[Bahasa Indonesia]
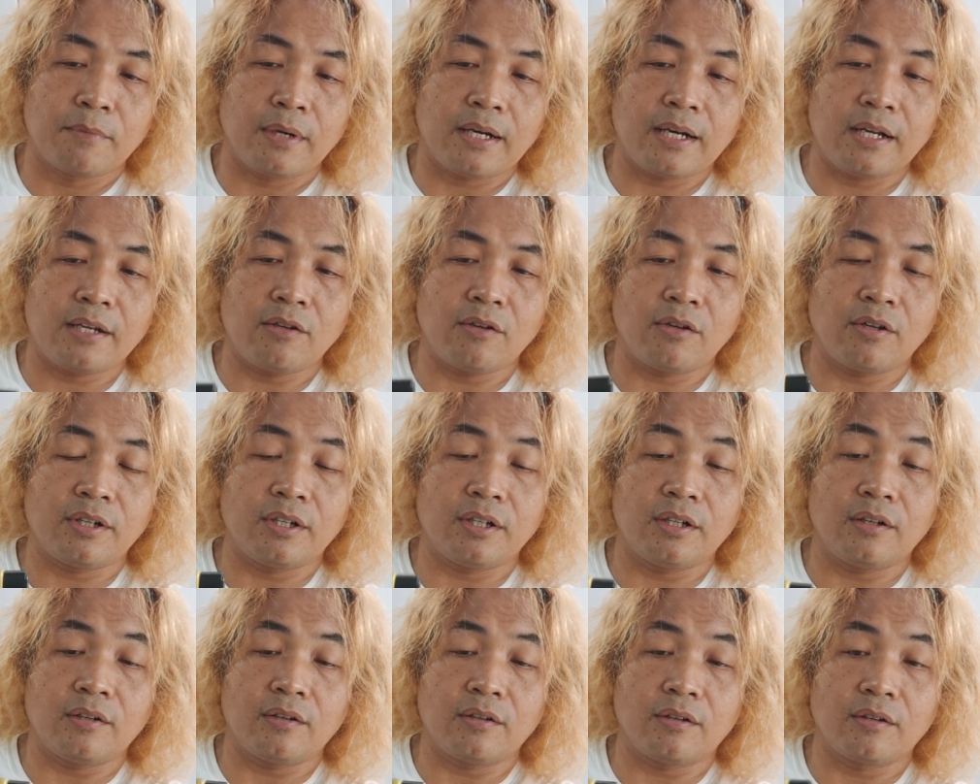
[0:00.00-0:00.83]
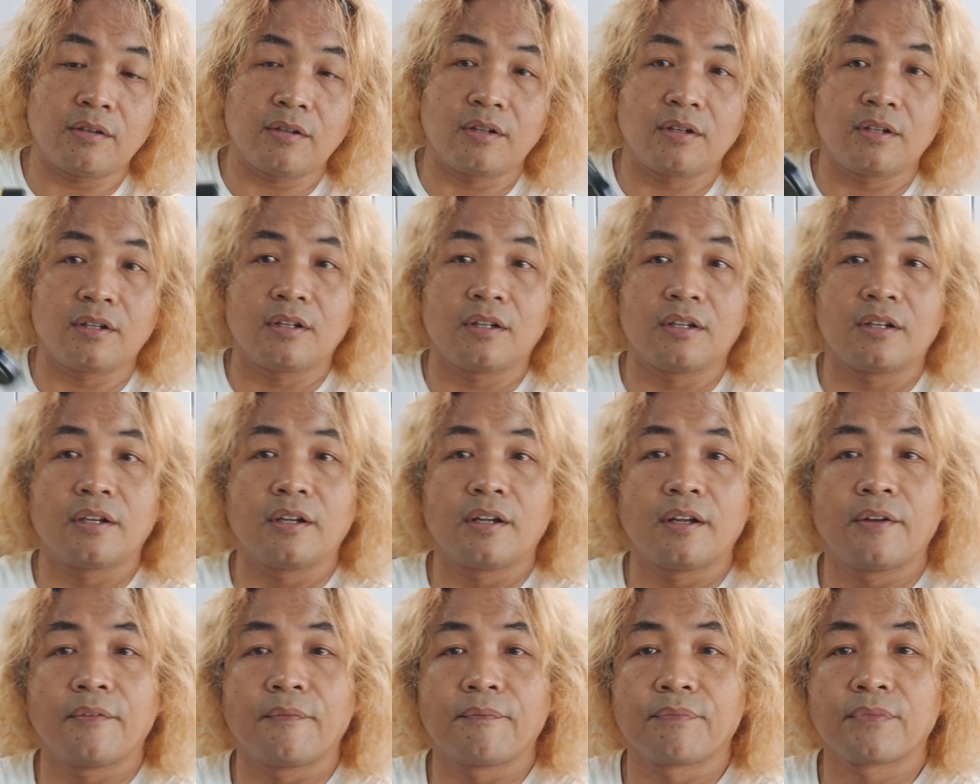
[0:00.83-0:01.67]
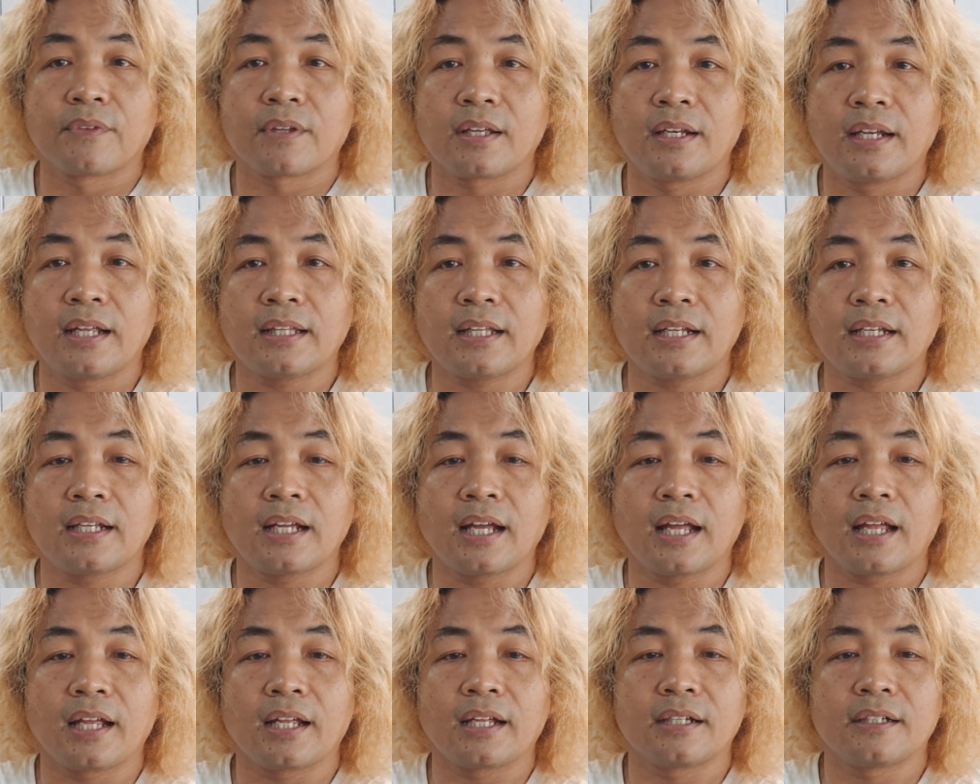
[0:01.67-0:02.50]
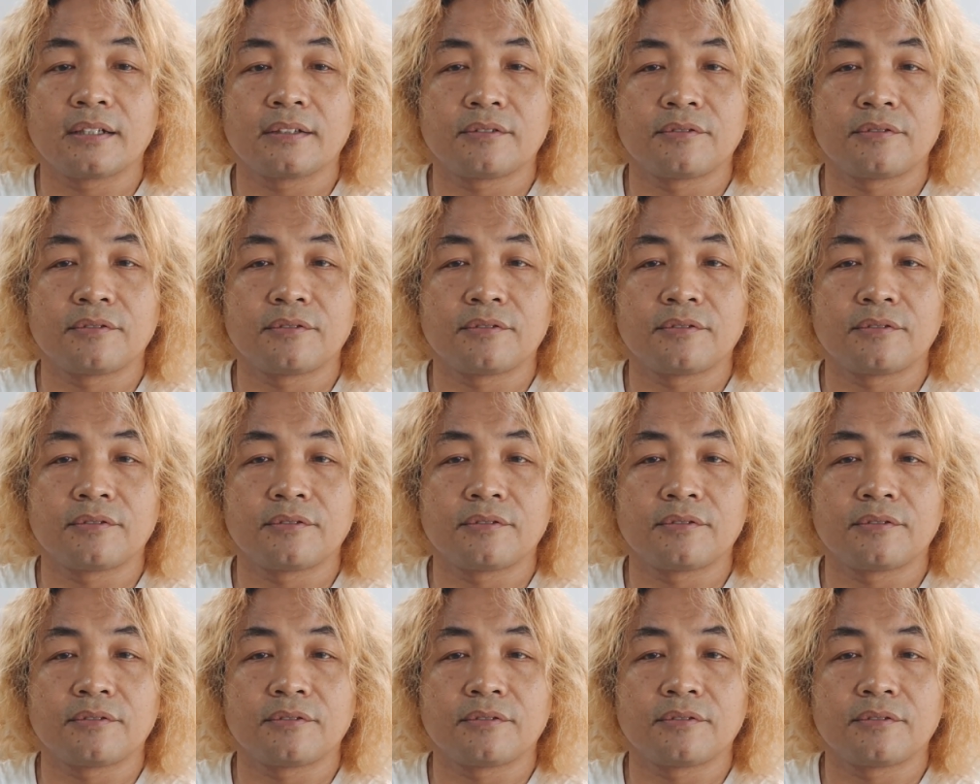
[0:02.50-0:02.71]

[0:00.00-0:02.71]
mana ya ini loh kelihatan nggak